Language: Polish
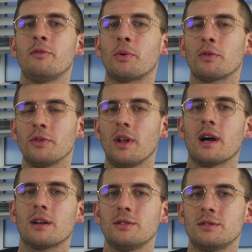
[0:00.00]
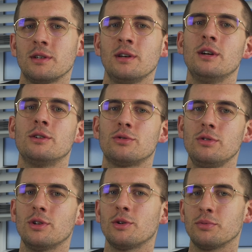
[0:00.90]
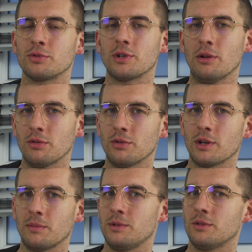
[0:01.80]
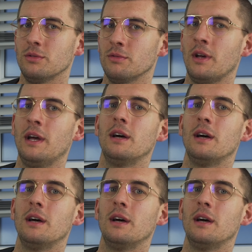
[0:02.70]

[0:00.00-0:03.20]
w profilaktyce, czyli niedopuszczaniu do tych epizodów.